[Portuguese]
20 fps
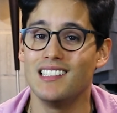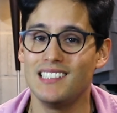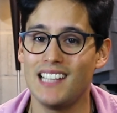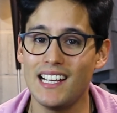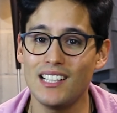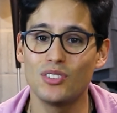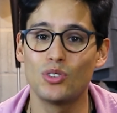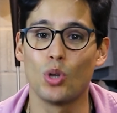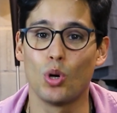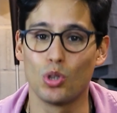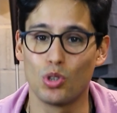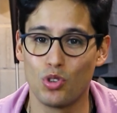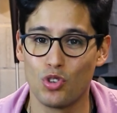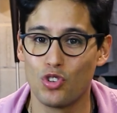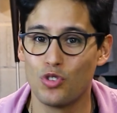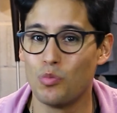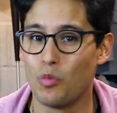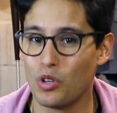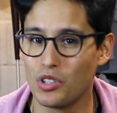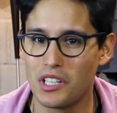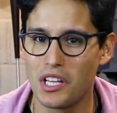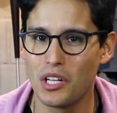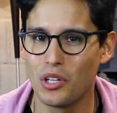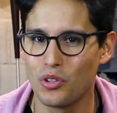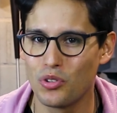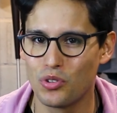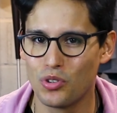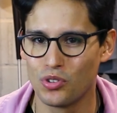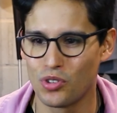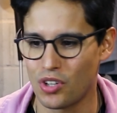nem todos os
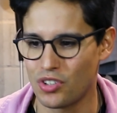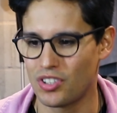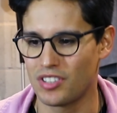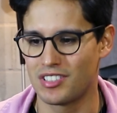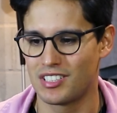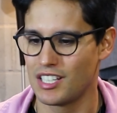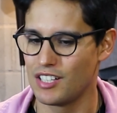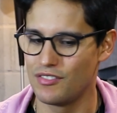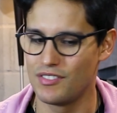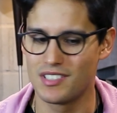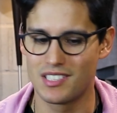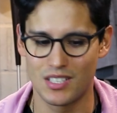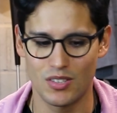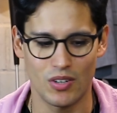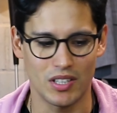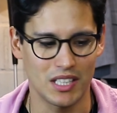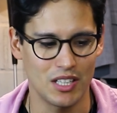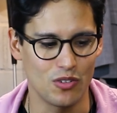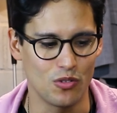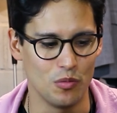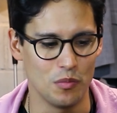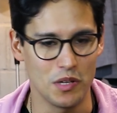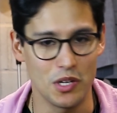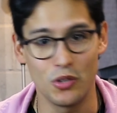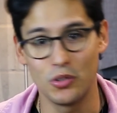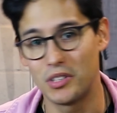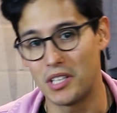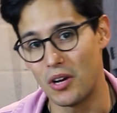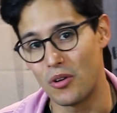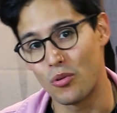modelos do nosso acervo estão aqui
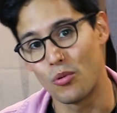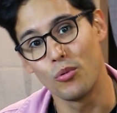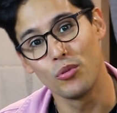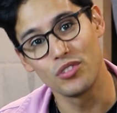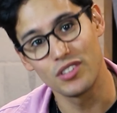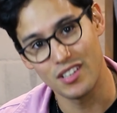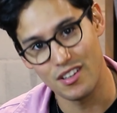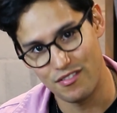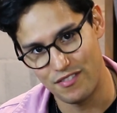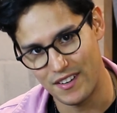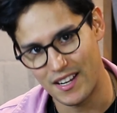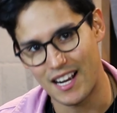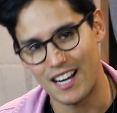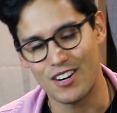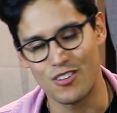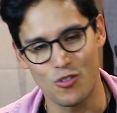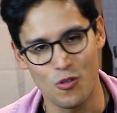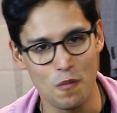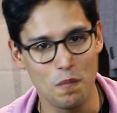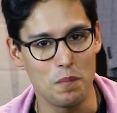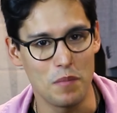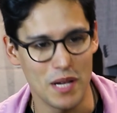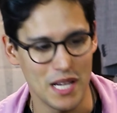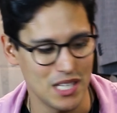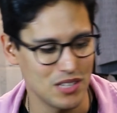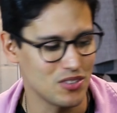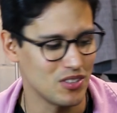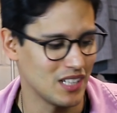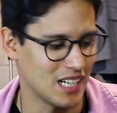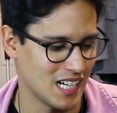comigo, tem alguns que ficaram com o
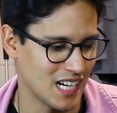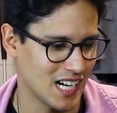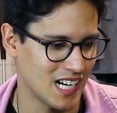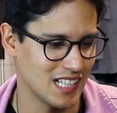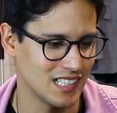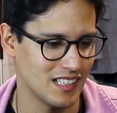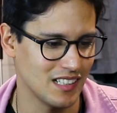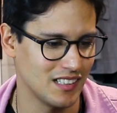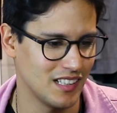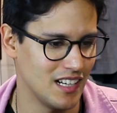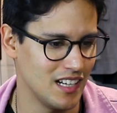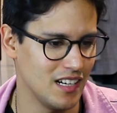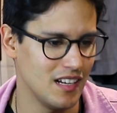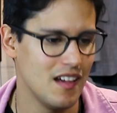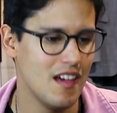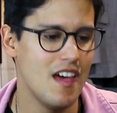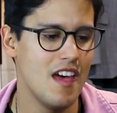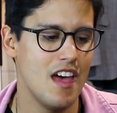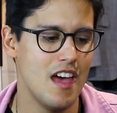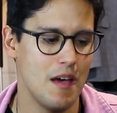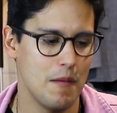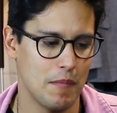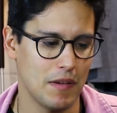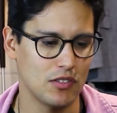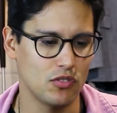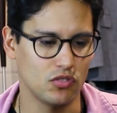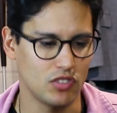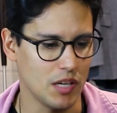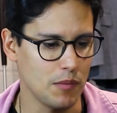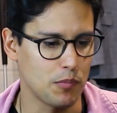Pedro lá na casa dele,
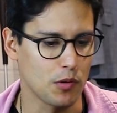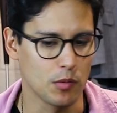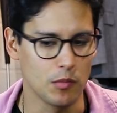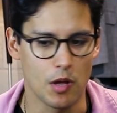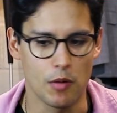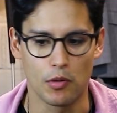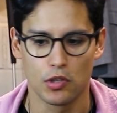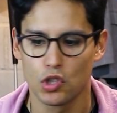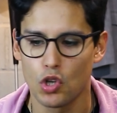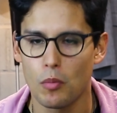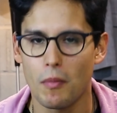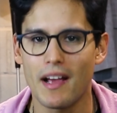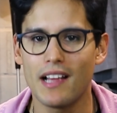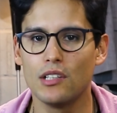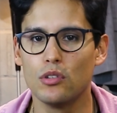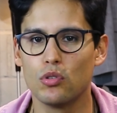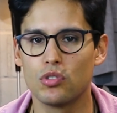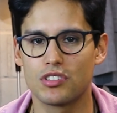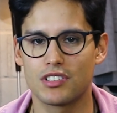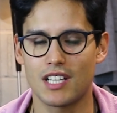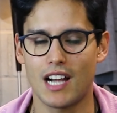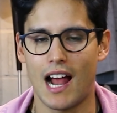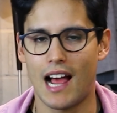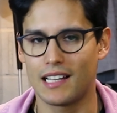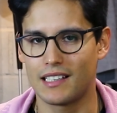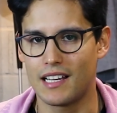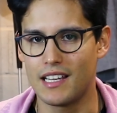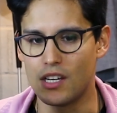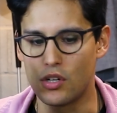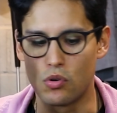mas não tem problema, eu dou uma
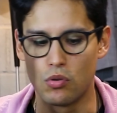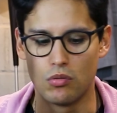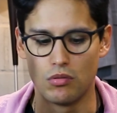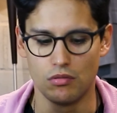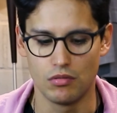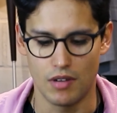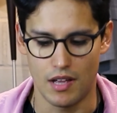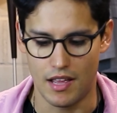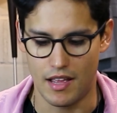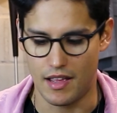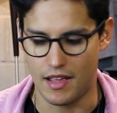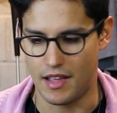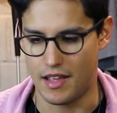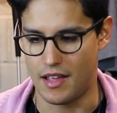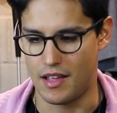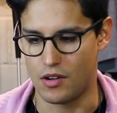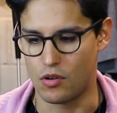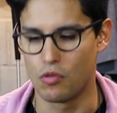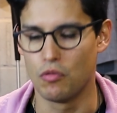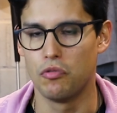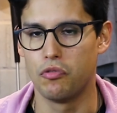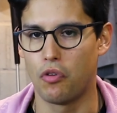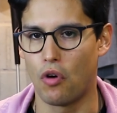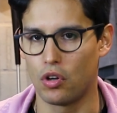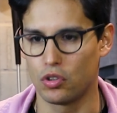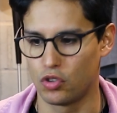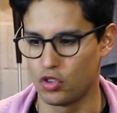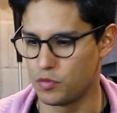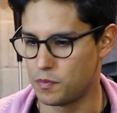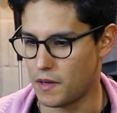ilustrada aí com, é, com
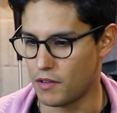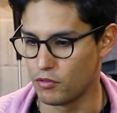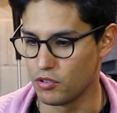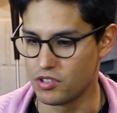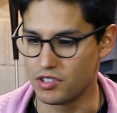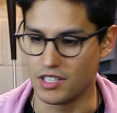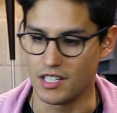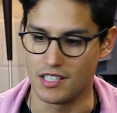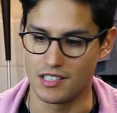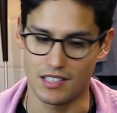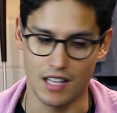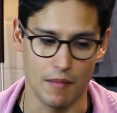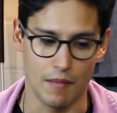fotos para vocês,